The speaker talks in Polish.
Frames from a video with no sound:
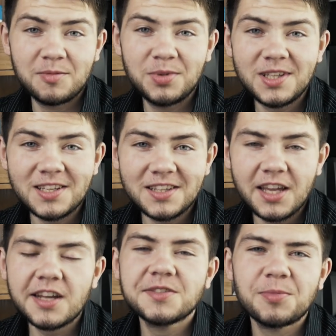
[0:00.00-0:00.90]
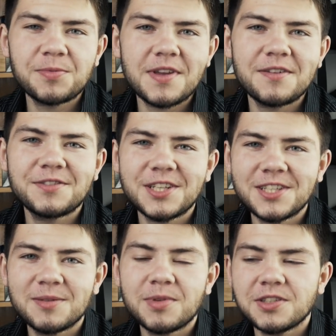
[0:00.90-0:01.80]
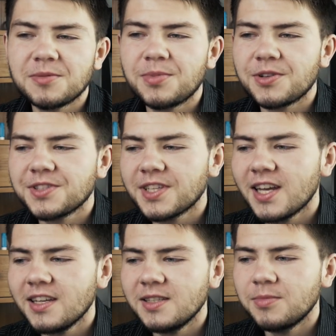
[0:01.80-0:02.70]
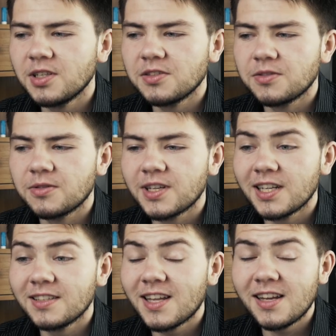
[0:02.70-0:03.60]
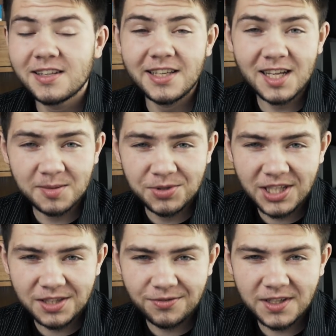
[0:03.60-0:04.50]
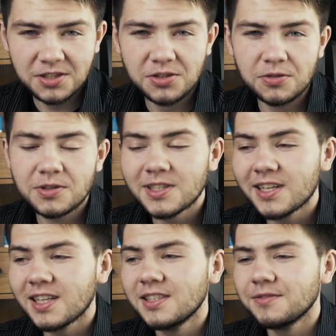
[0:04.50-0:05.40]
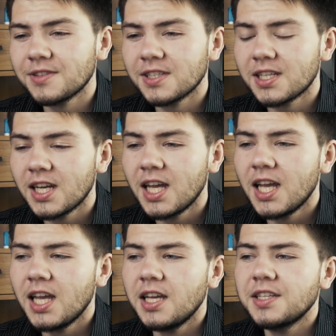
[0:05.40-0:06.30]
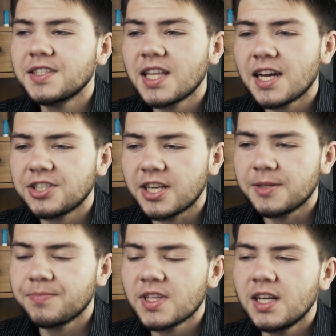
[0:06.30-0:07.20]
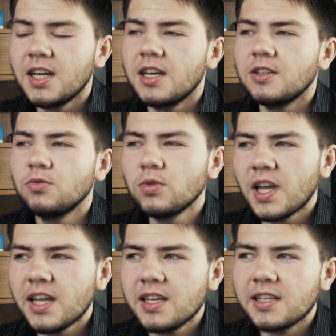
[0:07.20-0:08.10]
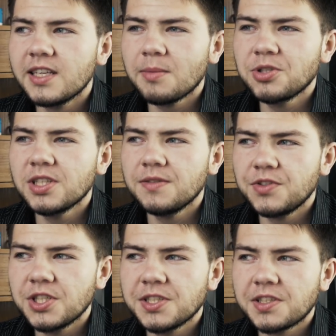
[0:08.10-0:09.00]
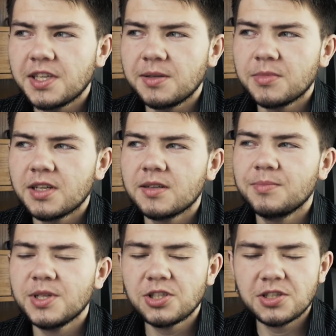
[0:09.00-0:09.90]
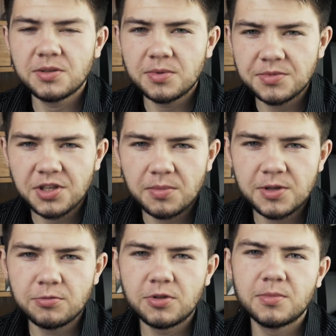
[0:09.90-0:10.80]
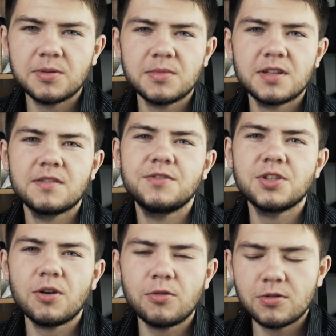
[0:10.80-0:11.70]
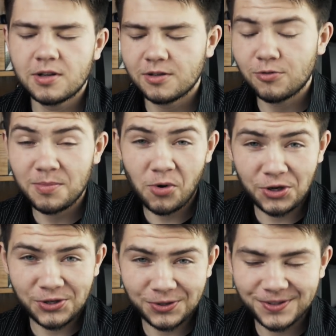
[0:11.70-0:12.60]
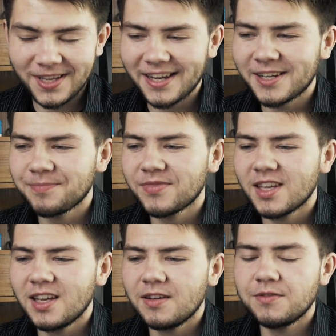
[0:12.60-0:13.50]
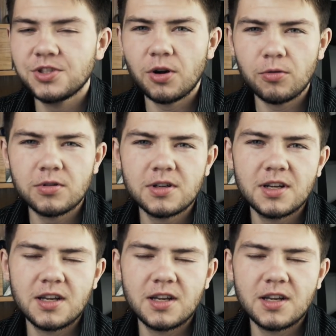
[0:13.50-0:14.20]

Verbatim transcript: Pytanie, tak jak wspomniałem wcześniej, bardzo proste i bardzo konkretne. Jak przetrwać ciąg negatywnych zdarzeń? Tutaj ja przede wszystkim, pierwsze co bym zrobił, to bym wziął głęboki oddech, wziął,